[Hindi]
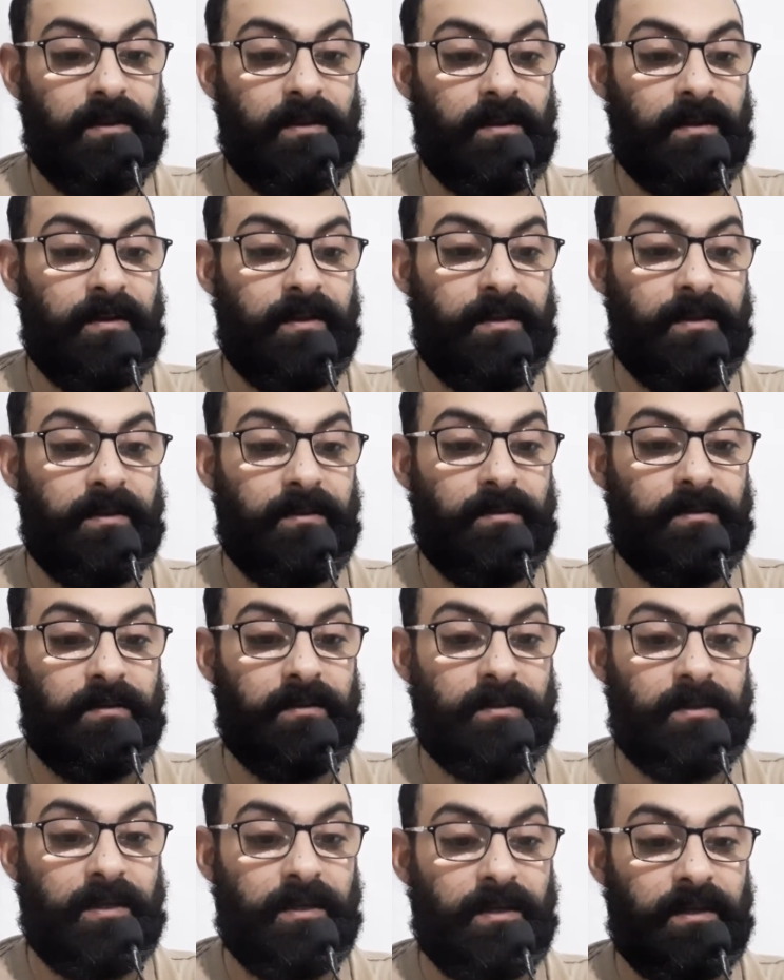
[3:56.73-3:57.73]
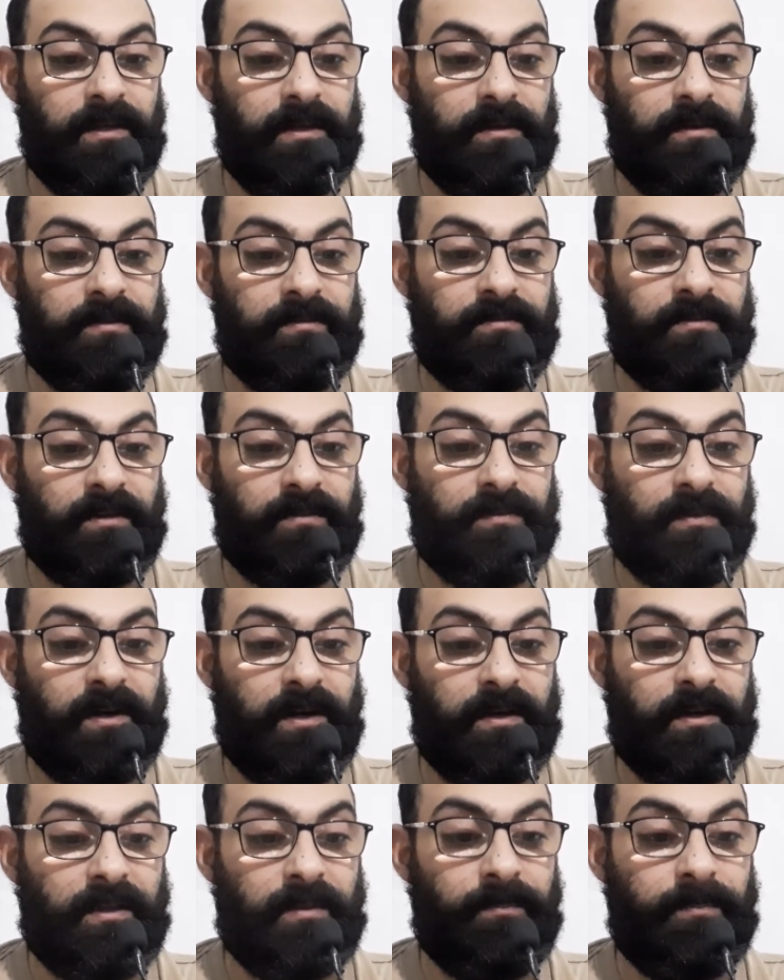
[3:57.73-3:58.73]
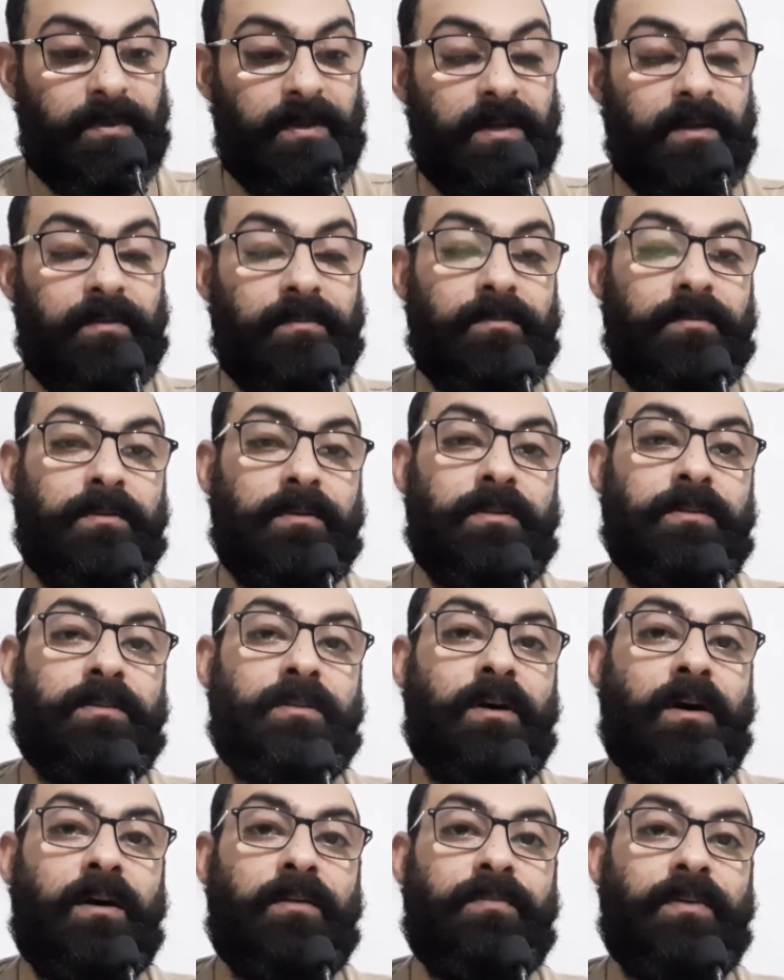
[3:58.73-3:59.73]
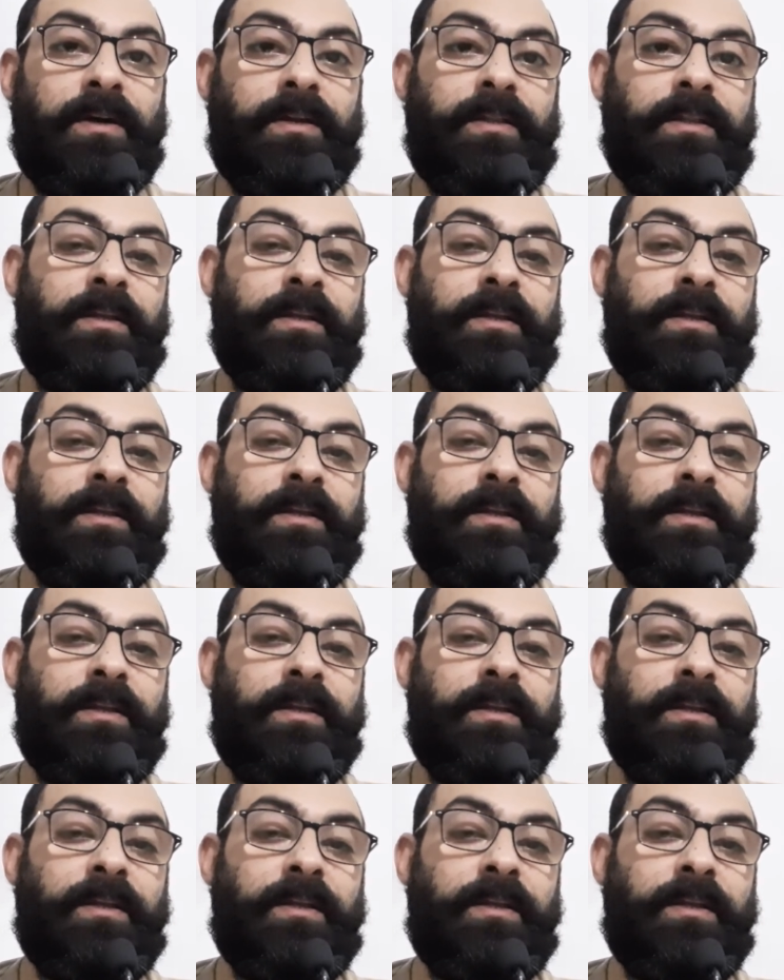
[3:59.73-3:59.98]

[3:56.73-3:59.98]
यानी ये इस्तफ़ार के बे फ़ायदे